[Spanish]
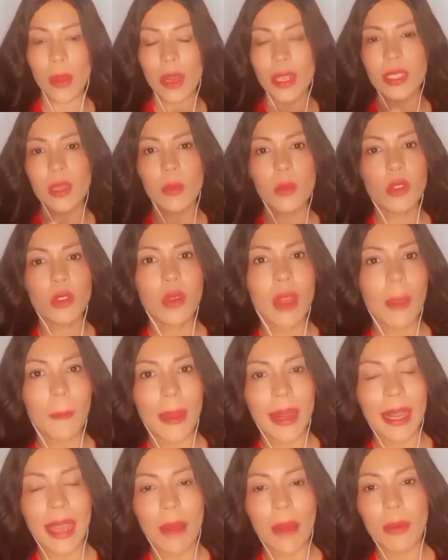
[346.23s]
cuando decimos
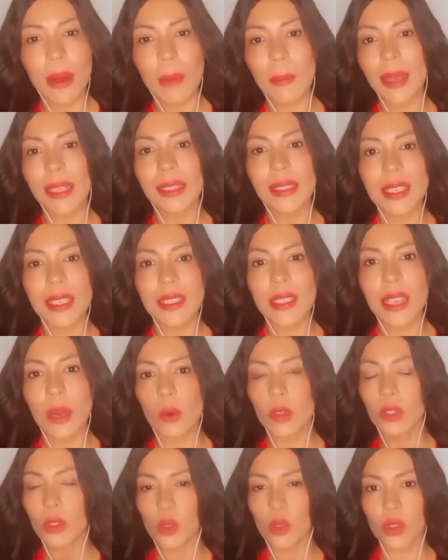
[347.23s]
una palabra
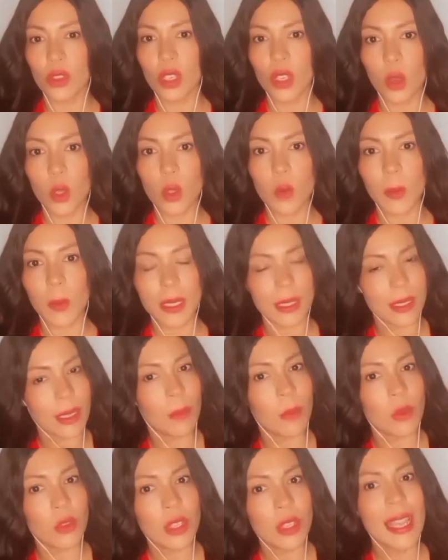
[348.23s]
maldicha a nuestros hijos,
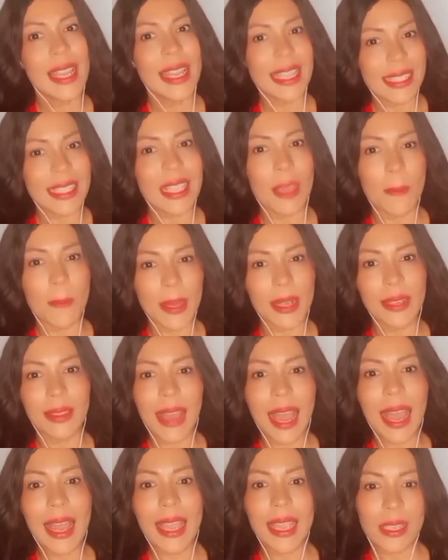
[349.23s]
pensemos si en
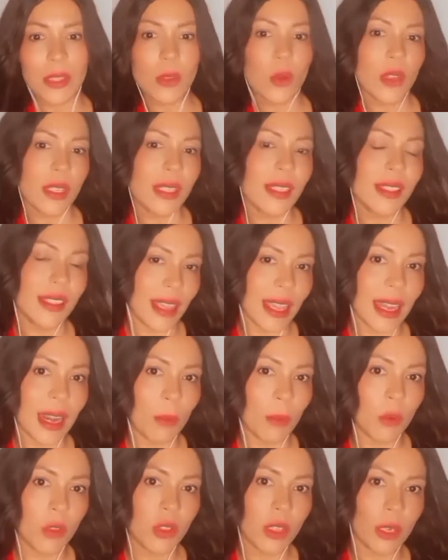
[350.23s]
verdad eso
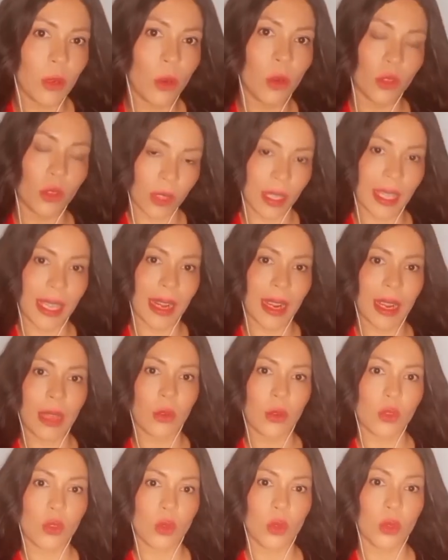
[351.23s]
quisiéramos que nos los dijeran
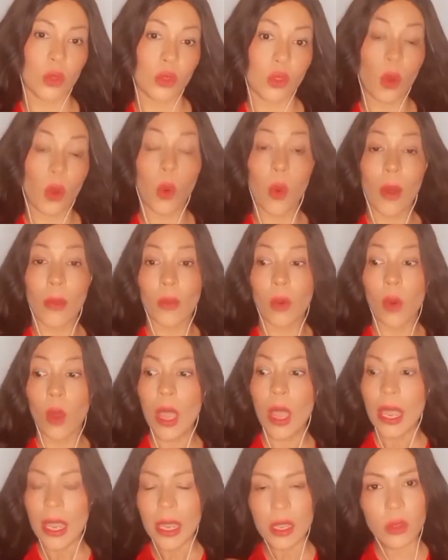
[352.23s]
a nosotros. O
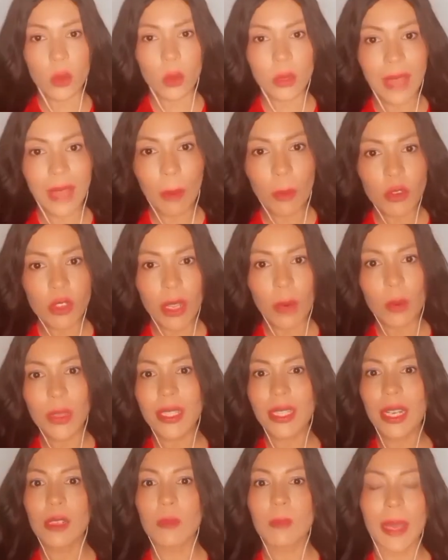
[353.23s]
cuando insultamos a
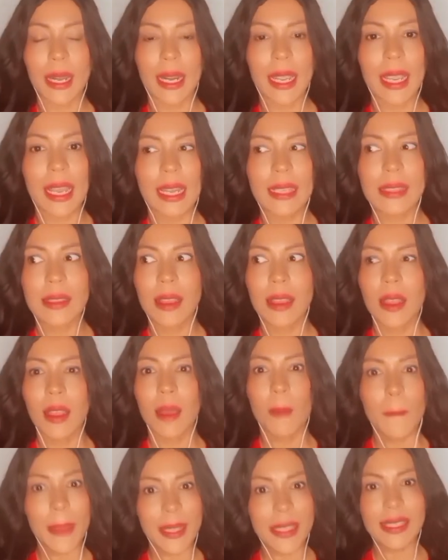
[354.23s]
nuestras parejas,
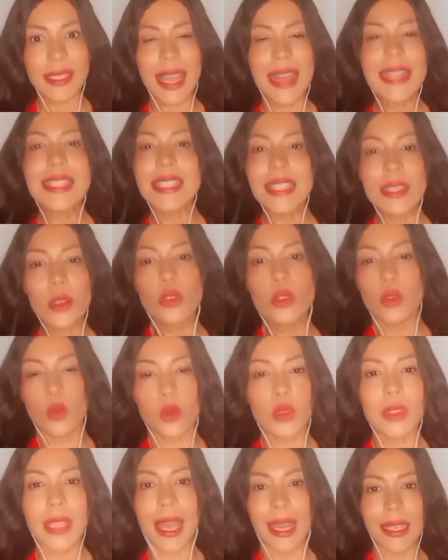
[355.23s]
pensar si nos
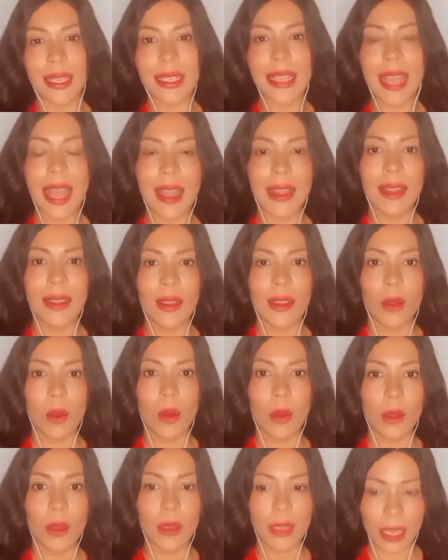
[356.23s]
gustaría
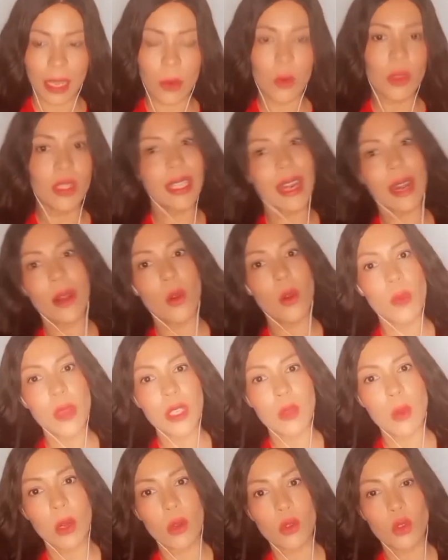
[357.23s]
que nos hicieran lo
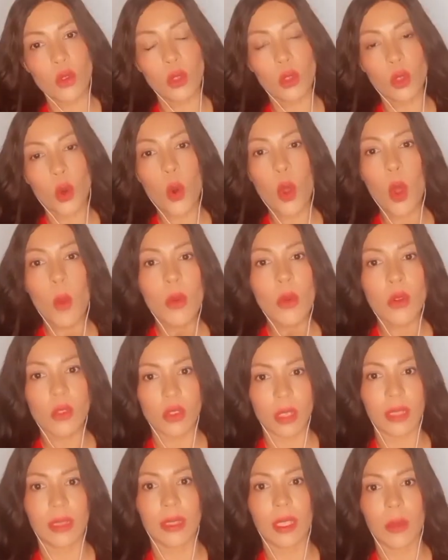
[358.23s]
mismo a nosotros, cómo
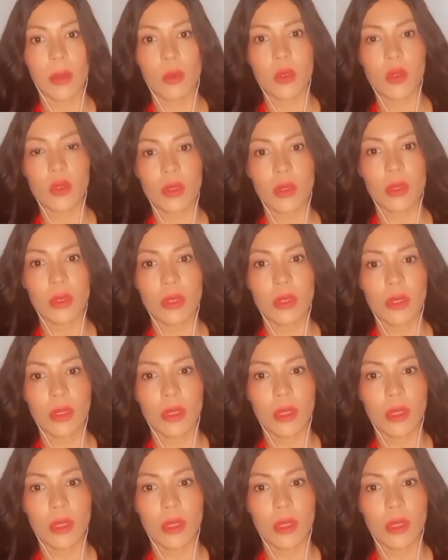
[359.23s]
nos sentimos